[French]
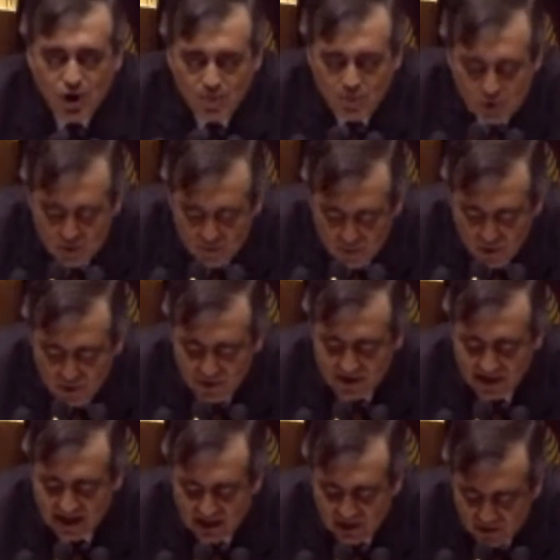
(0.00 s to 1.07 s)
comme le
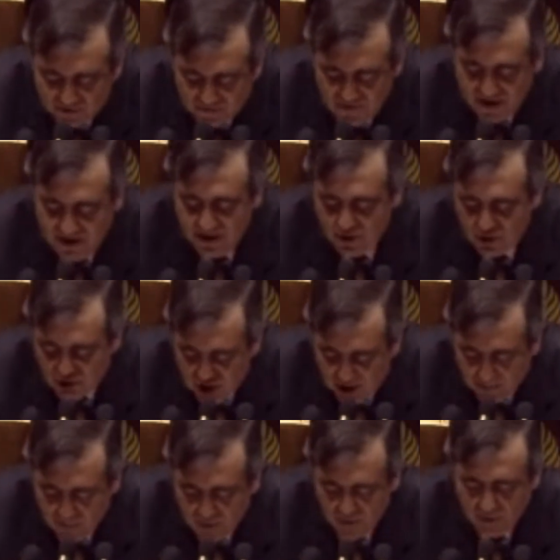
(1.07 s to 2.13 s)
montrent à l'envie le
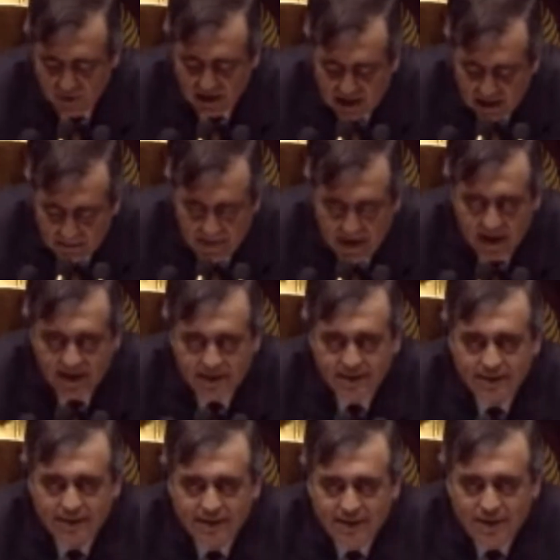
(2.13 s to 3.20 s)
Japon,
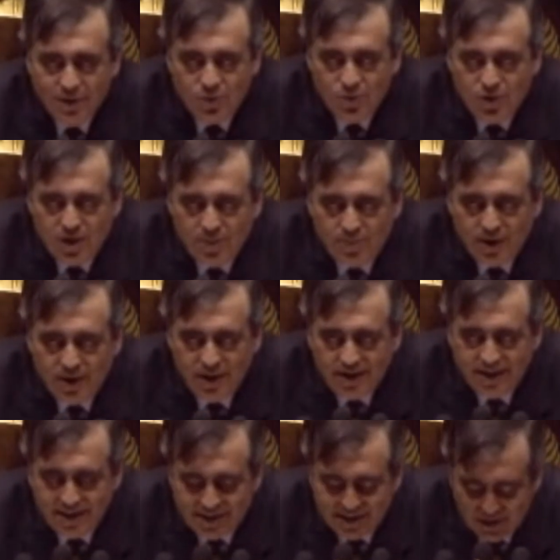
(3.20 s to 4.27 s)
l'Allemagne ou les
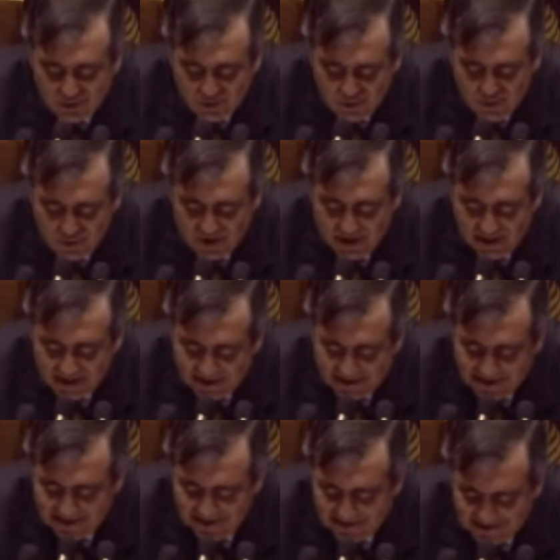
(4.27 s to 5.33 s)
pays d'Asie du
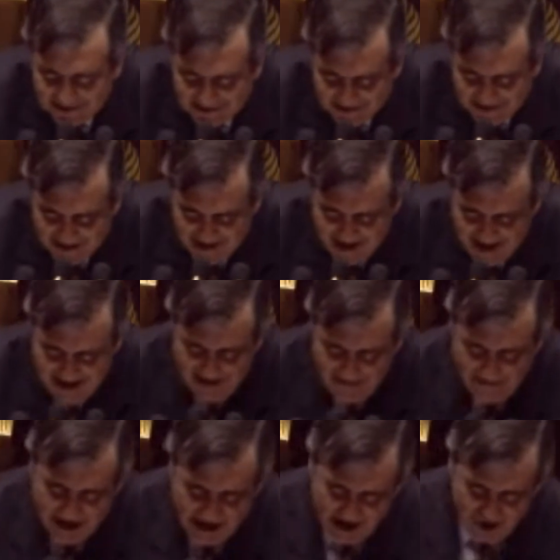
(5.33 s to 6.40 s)
Sud-Est.
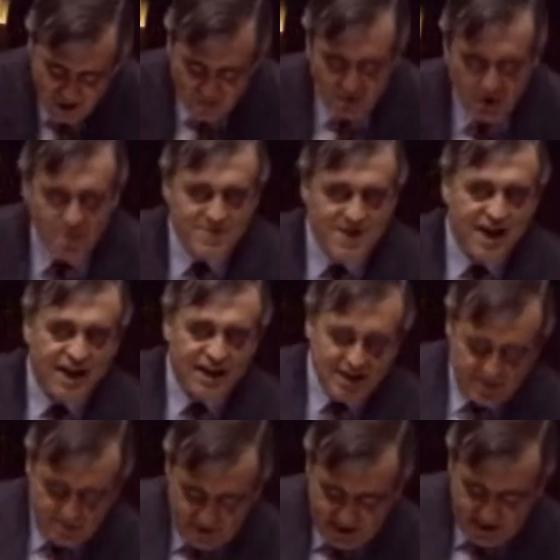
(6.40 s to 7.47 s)
Mais le premier
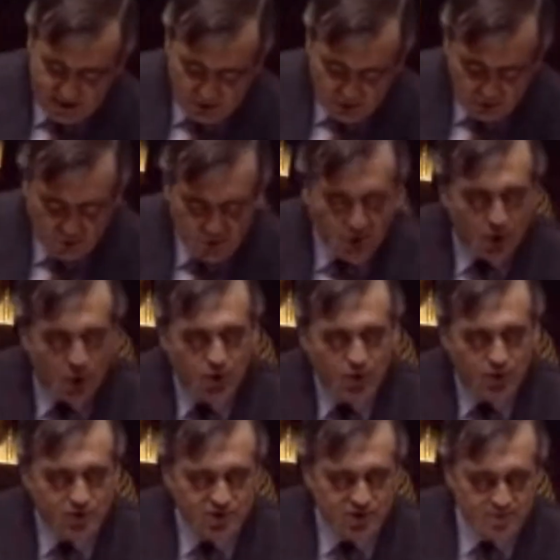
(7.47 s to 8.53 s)
alibi de tous nos
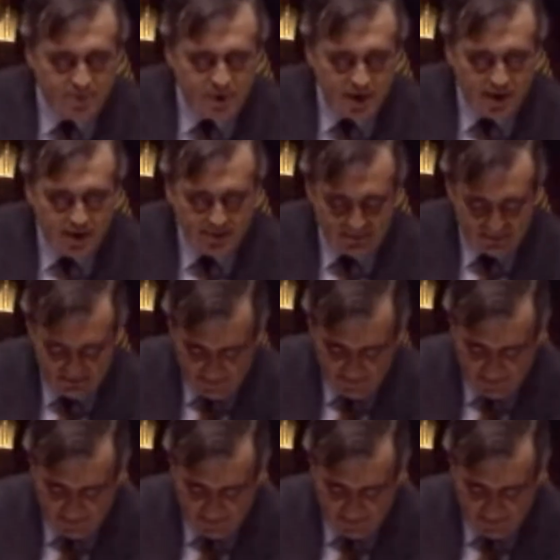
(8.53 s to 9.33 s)
renoncements,